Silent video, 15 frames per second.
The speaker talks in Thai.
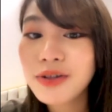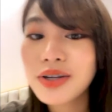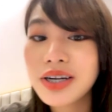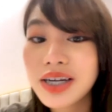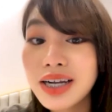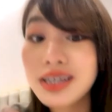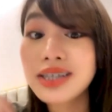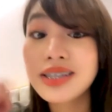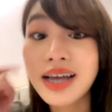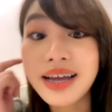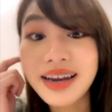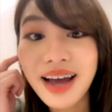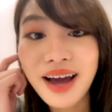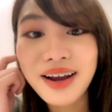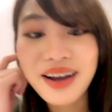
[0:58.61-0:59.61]
ตอนนั้นน่าจะใส่
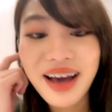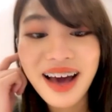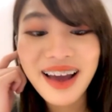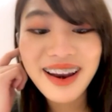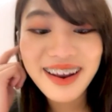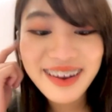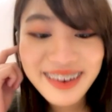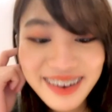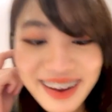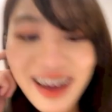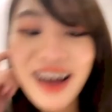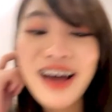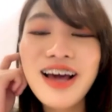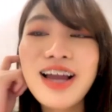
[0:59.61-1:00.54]
ได้นะ อะไรอย่างเงี้ย